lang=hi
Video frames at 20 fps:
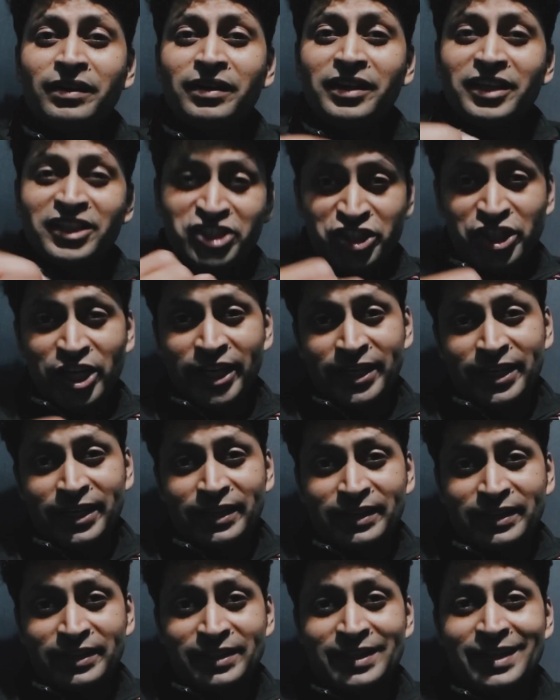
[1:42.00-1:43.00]
इच्छा के
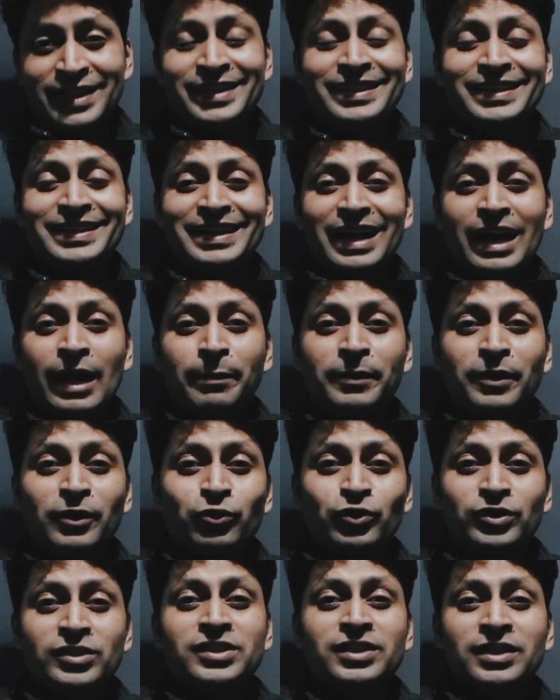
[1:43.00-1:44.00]
यानी कि आपका
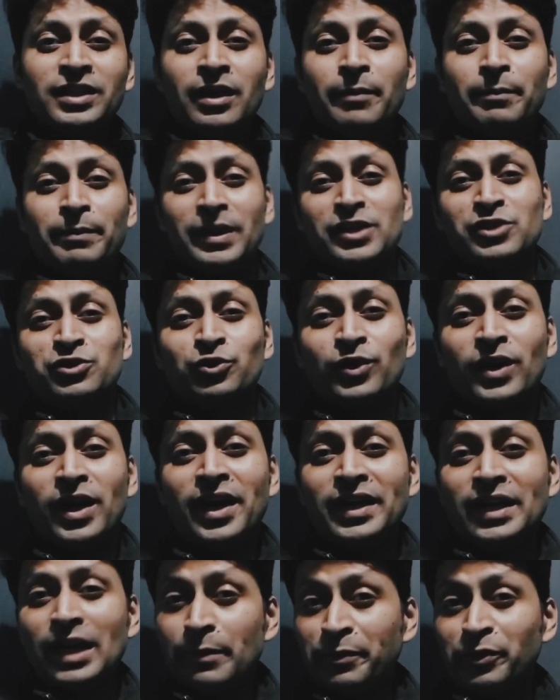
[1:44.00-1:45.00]
कुछ प्लस
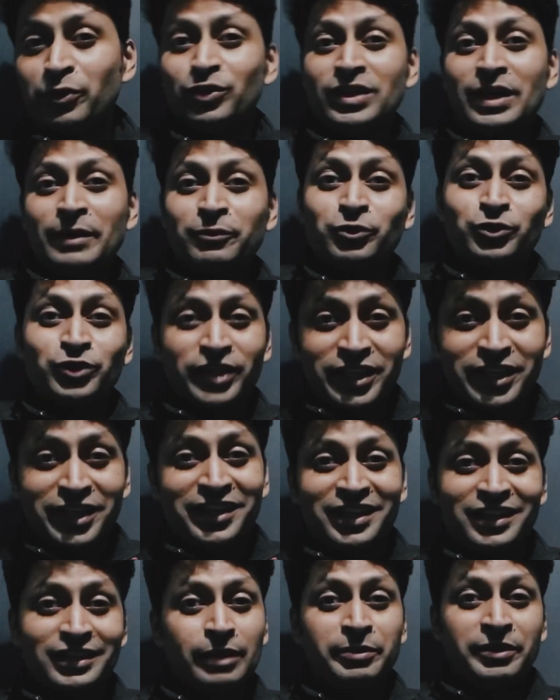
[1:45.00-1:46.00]
होगा या फिर कोई आपको
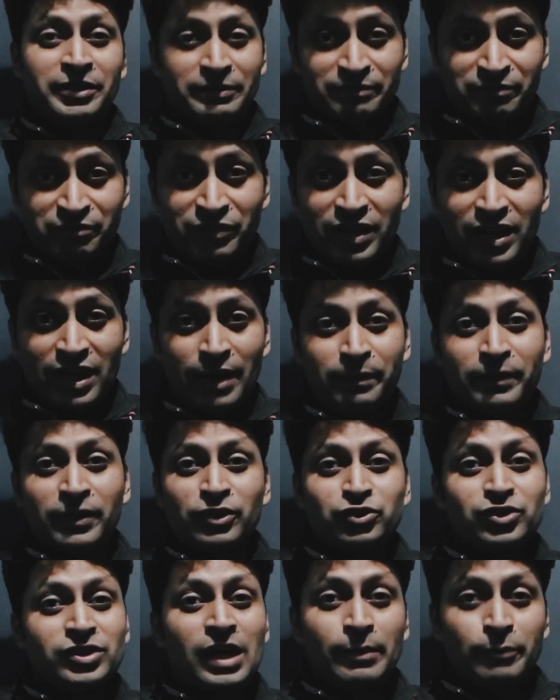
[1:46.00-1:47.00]
देखेगा तभी आपका
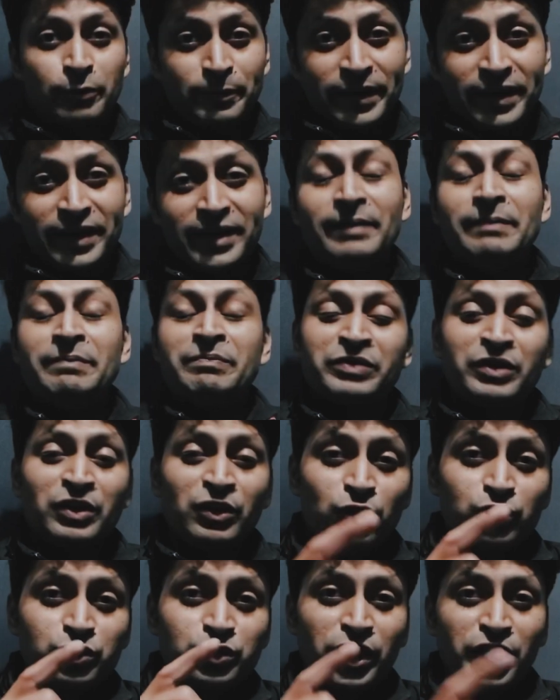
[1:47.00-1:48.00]
कुछ काम हो पाएगा
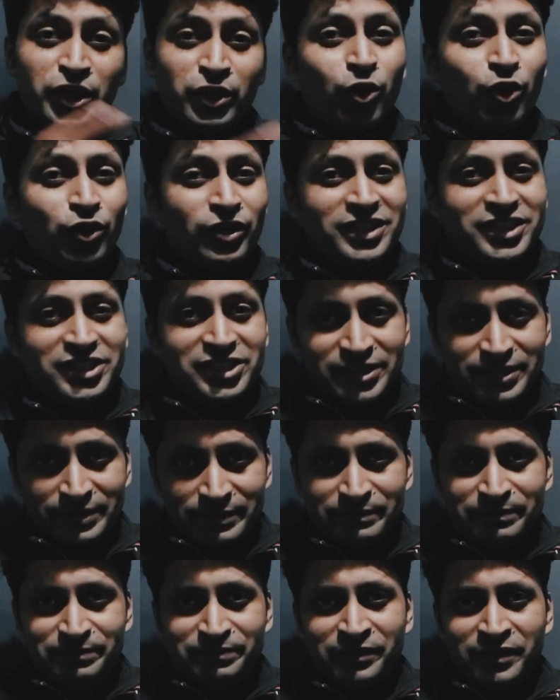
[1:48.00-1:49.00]
उसको रिकॉर्ड कीजिए
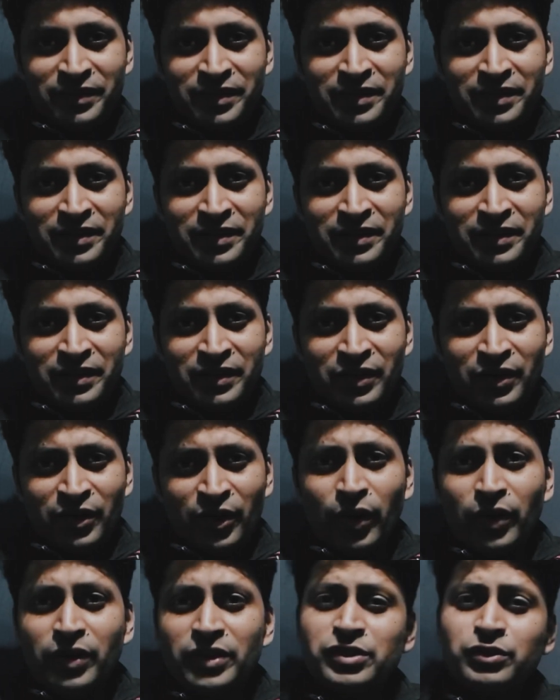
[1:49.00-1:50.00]

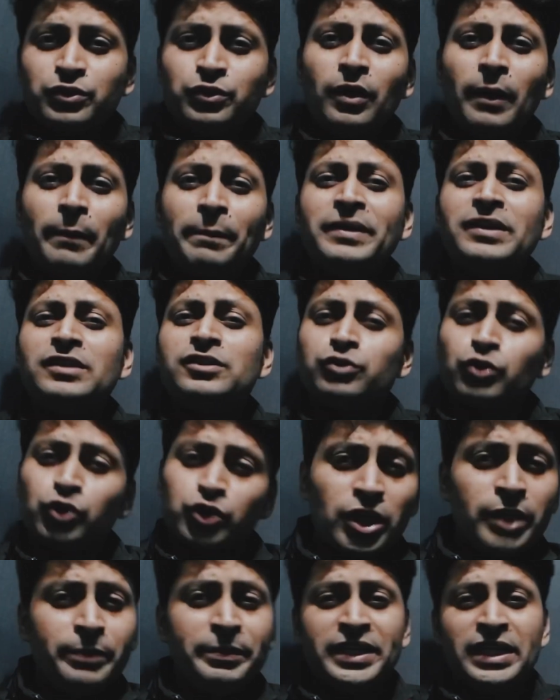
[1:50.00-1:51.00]
और इसको अपने
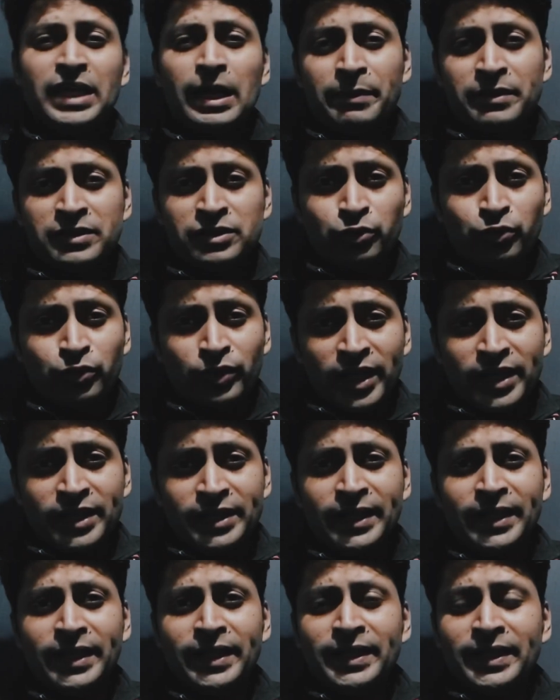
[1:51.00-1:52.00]
सोशल मीडिया पर ज़रूर
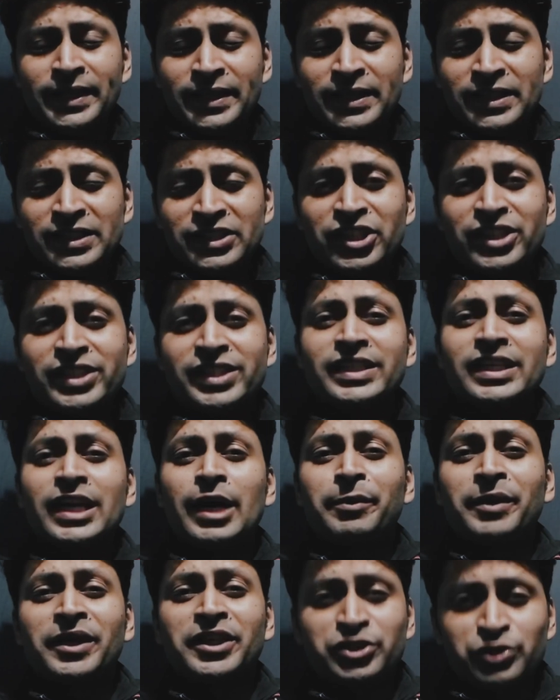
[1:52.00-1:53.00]
डालिए जैसे कि
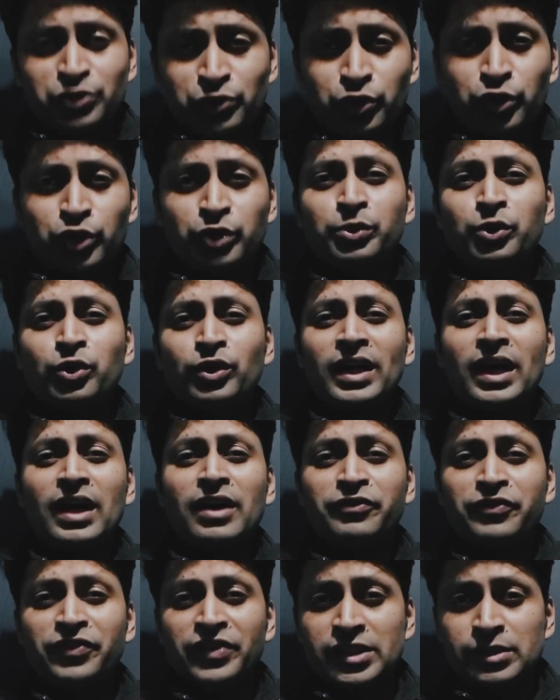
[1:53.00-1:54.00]
आपका यूट्यूब हो
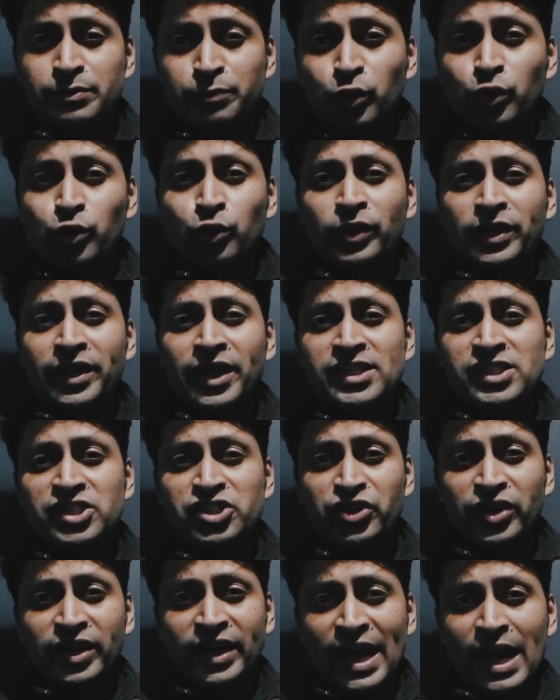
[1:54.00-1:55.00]
गया फेसबुक हो गया
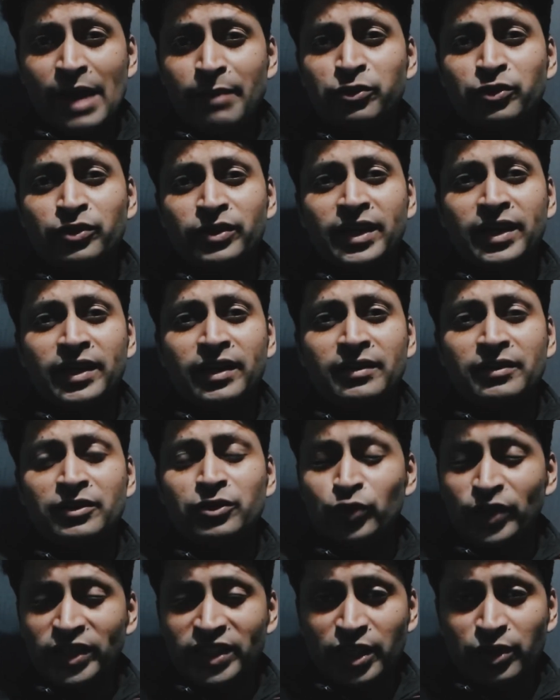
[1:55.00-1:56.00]
इंस्टाग्राम हो गया
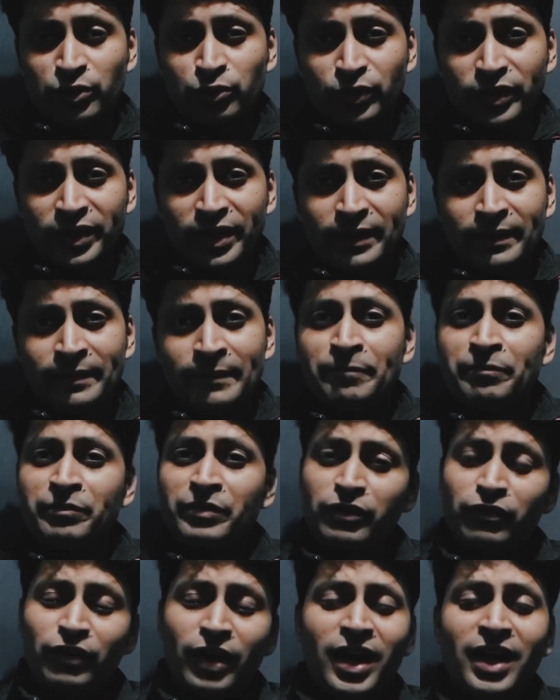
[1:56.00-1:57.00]
ट्विटर हो गया
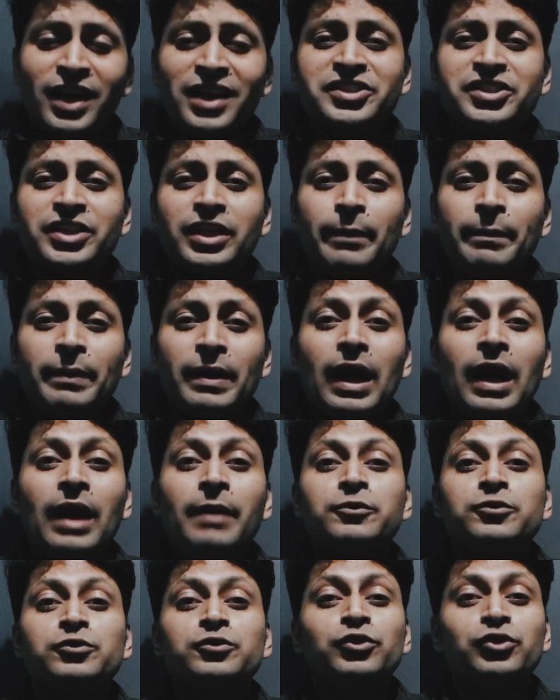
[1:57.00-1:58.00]
वहाँ हर जगह पर
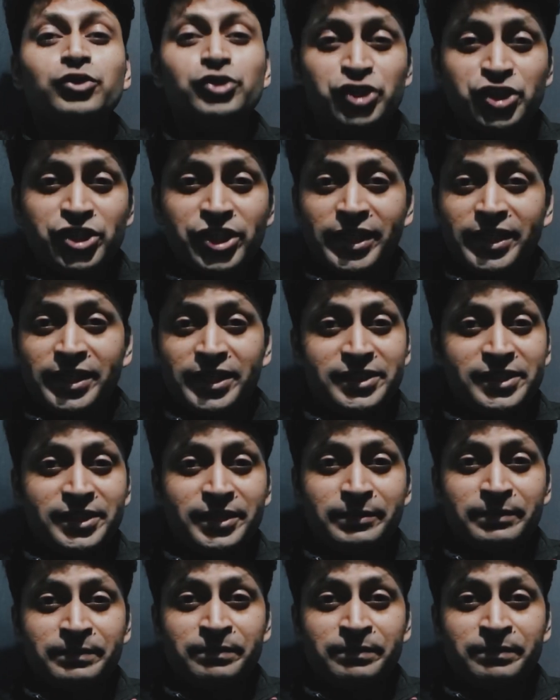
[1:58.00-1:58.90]
आप उसको शेयर कीजिए